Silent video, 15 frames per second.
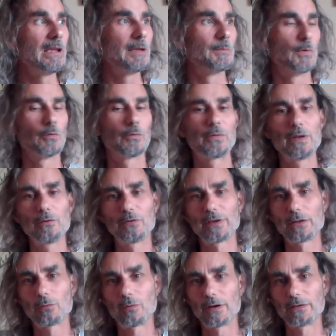Mais au fil de
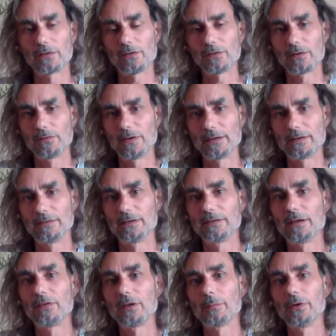cette croissance en fait et cette
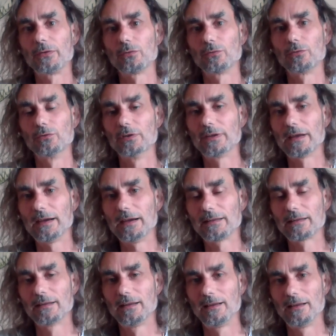affirmation de notre
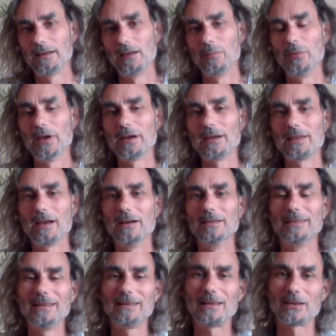être, eh bien il y a un
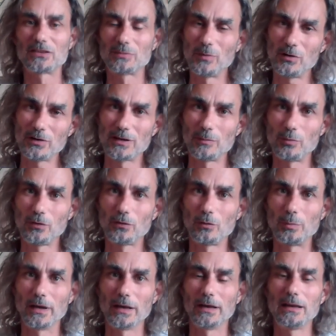détachement qui peut
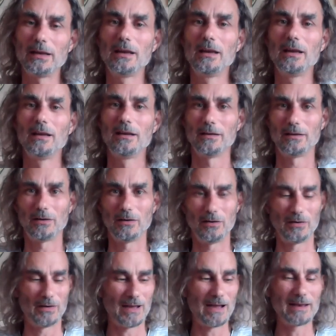s'opérer
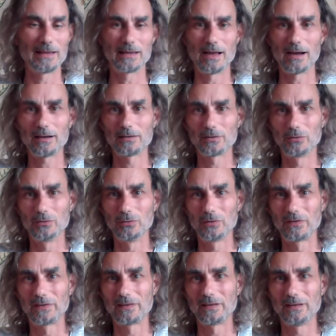euh, à l'égard de
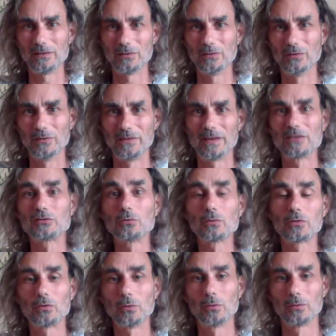ces euh,
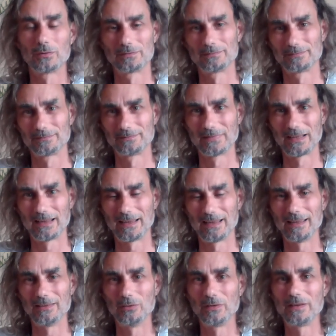injonctions
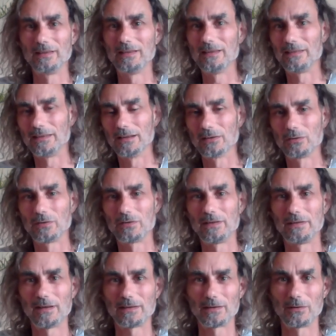de ses désirs, de
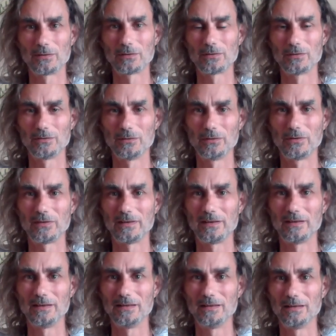ses attentes, de
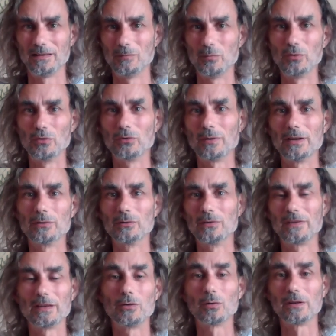ses besoins de
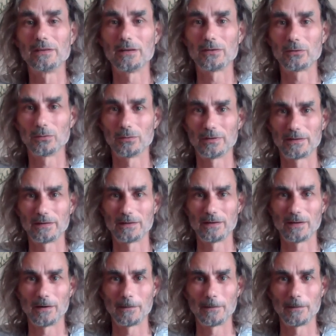sécurisation, etc.